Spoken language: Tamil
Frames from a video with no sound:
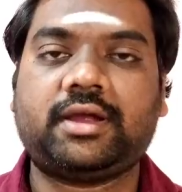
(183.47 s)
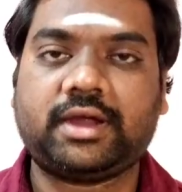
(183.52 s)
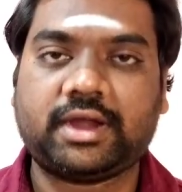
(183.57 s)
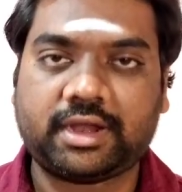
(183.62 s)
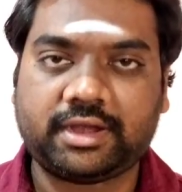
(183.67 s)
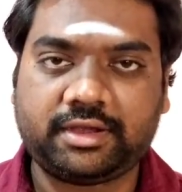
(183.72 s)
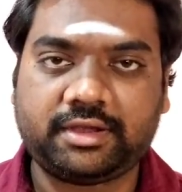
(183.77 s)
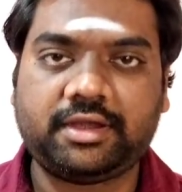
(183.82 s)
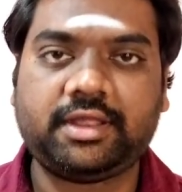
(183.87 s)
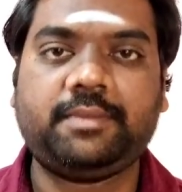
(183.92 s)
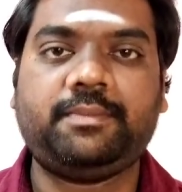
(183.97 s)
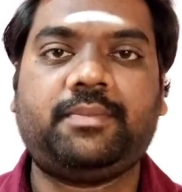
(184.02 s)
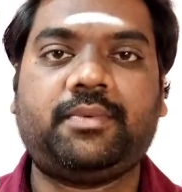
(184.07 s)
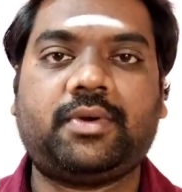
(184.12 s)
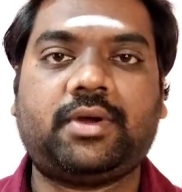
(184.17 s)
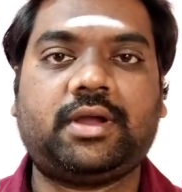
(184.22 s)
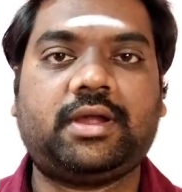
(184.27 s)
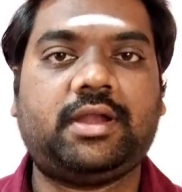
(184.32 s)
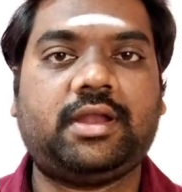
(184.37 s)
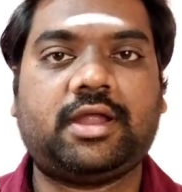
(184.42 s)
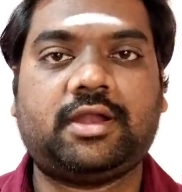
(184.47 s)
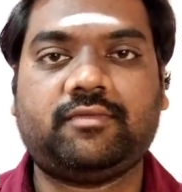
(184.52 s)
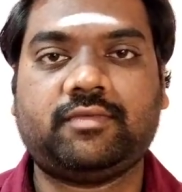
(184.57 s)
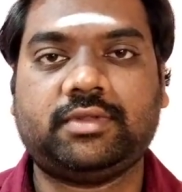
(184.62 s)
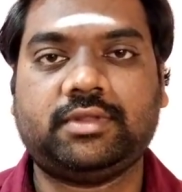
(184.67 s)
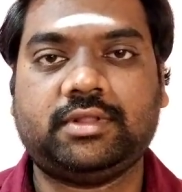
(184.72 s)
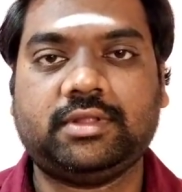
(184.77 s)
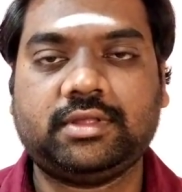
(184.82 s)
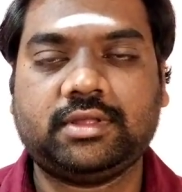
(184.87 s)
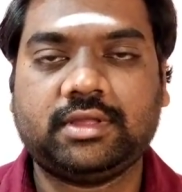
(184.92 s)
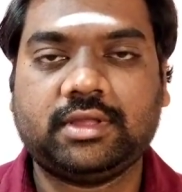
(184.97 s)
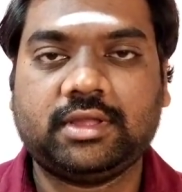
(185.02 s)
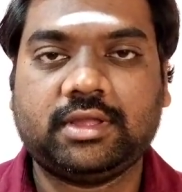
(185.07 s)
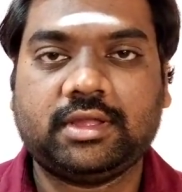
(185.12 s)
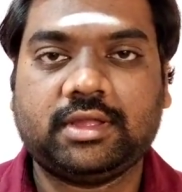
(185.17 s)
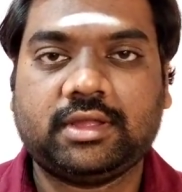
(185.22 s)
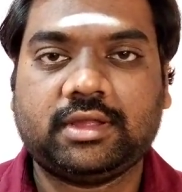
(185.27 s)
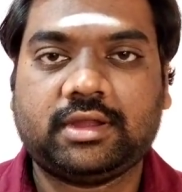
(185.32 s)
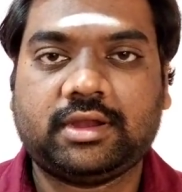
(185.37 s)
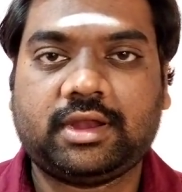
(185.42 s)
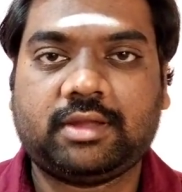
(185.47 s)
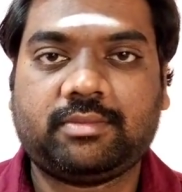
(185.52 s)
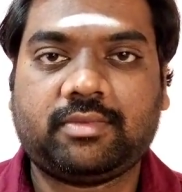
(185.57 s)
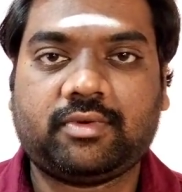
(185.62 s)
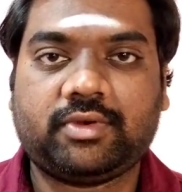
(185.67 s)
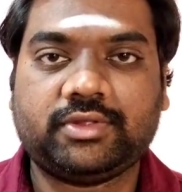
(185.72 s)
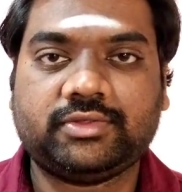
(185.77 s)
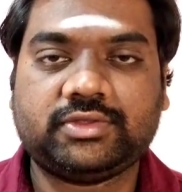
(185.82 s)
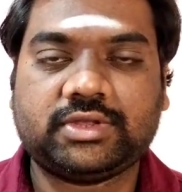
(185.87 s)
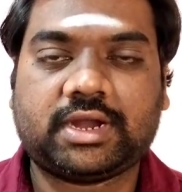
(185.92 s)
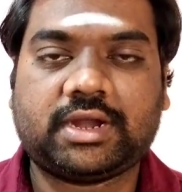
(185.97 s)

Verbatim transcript: ஆனால் கண்டிப்பாக நான் வந்து நம்மளுடைய